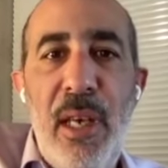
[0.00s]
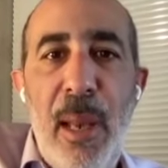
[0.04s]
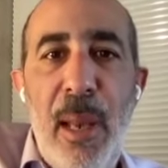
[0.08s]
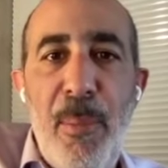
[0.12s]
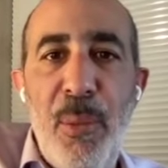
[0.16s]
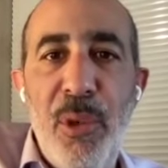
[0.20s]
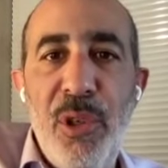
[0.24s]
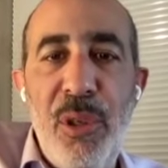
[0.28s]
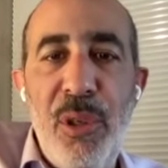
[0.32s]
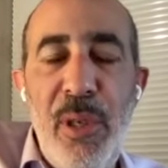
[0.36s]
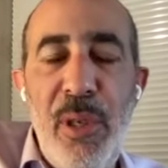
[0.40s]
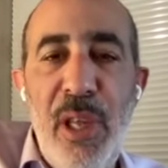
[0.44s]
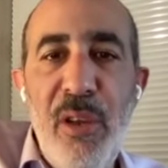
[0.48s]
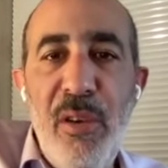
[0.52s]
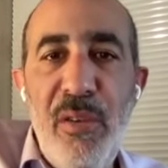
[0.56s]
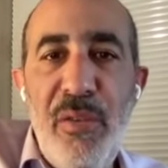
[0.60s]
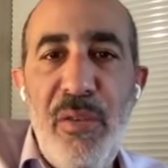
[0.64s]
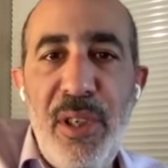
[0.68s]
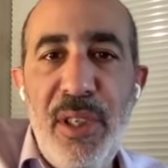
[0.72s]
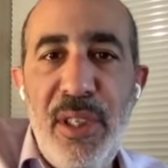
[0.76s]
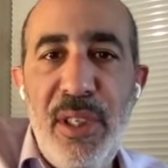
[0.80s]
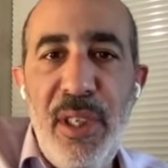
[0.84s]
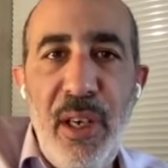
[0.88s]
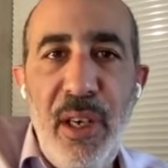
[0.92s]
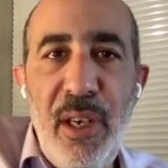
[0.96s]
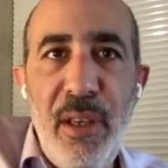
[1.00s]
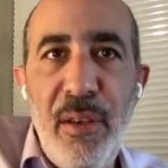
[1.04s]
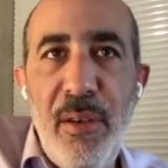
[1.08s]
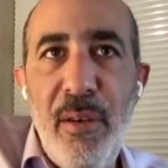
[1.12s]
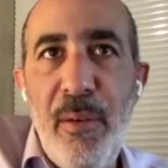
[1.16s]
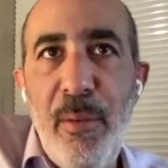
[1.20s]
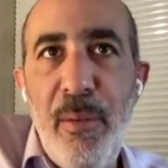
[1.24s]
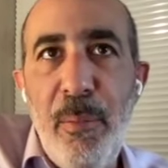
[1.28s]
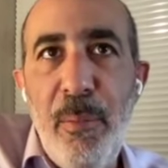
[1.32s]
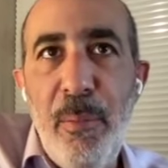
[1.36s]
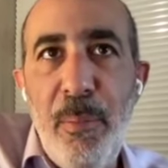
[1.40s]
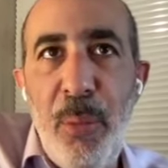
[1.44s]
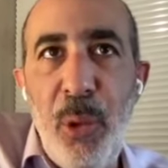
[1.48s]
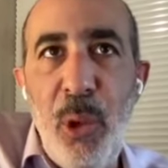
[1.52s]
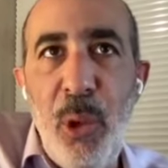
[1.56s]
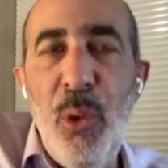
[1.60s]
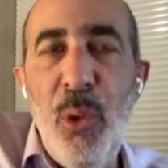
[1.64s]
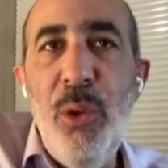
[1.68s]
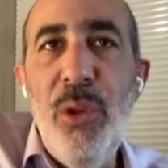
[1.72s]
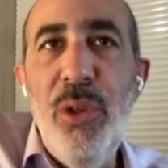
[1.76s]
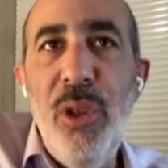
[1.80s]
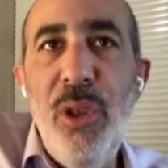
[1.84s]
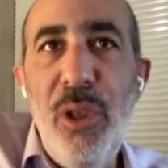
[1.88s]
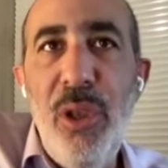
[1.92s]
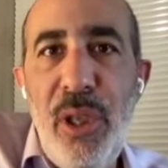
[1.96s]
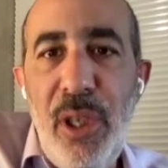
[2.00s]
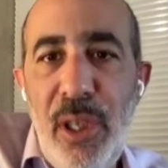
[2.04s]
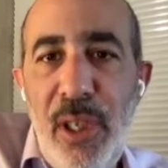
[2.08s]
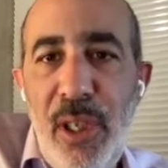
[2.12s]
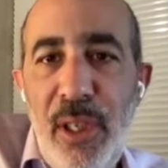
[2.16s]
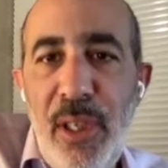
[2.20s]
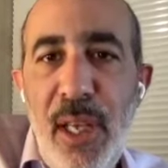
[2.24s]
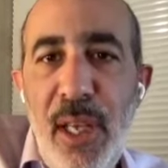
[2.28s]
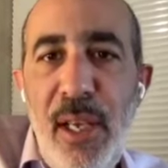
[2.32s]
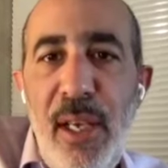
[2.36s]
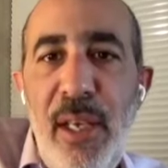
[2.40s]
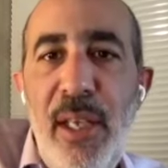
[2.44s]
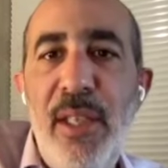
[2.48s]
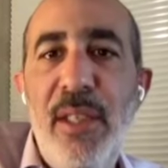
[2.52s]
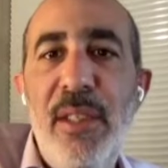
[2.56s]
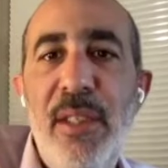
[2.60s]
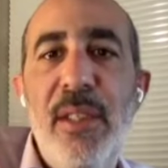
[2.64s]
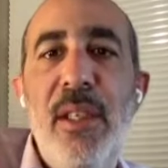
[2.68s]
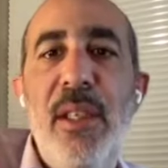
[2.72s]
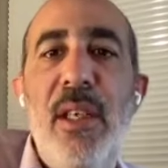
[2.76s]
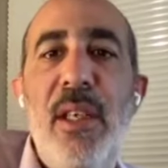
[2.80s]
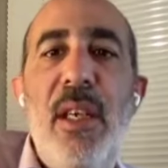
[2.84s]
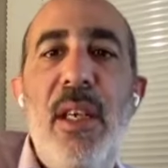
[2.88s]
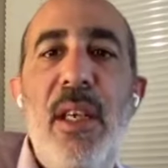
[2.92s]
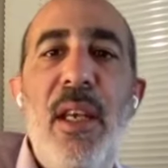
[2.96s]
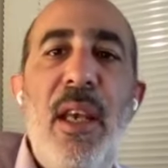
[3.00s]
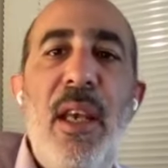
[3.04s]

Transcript: la posibilidad de ofrecer productos digitales